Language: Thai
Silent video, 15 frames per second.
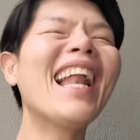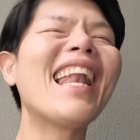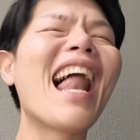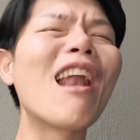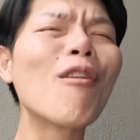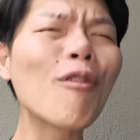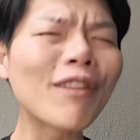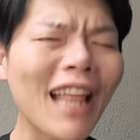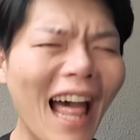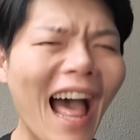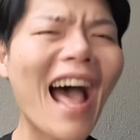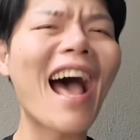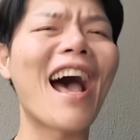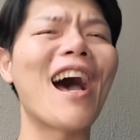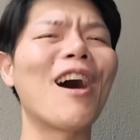แล้วลูก
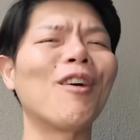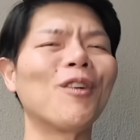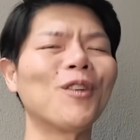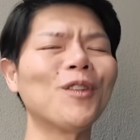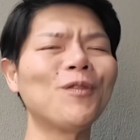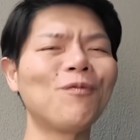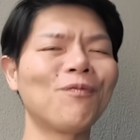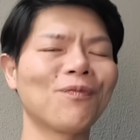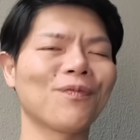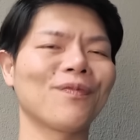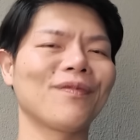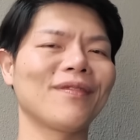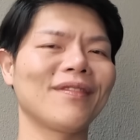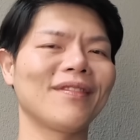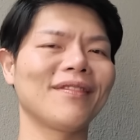สาว
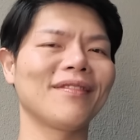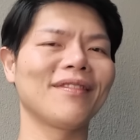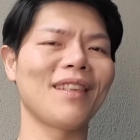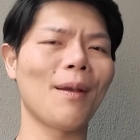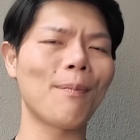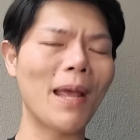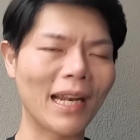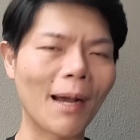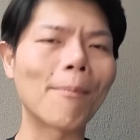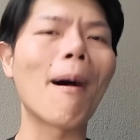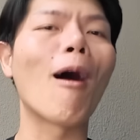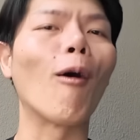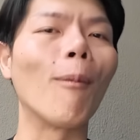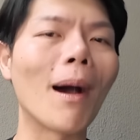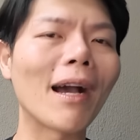เปลี่ยนกระ
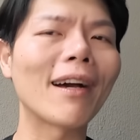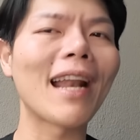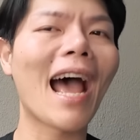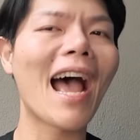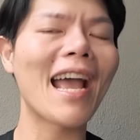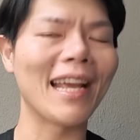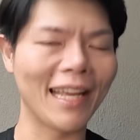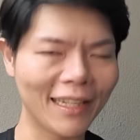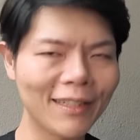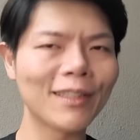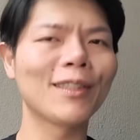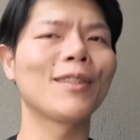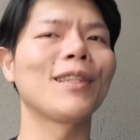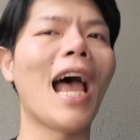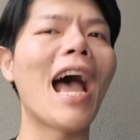เป๋าบ้างก็ได้
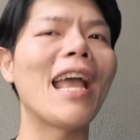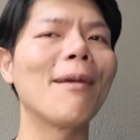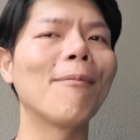ใช้